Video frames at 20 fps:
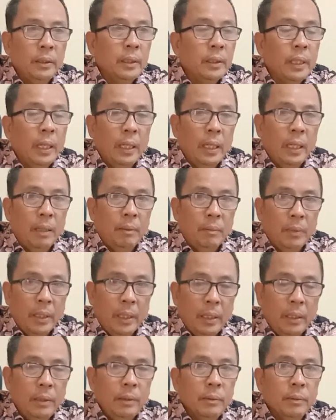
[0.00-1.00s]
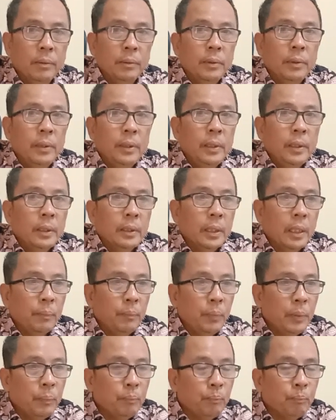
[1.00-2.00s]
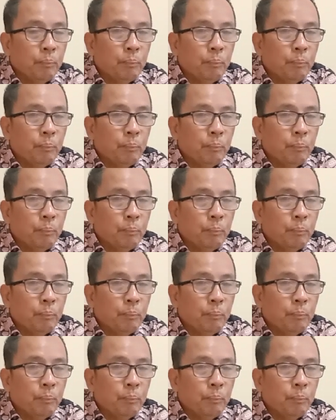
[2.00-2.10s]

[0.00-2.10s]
tidak lama, tapi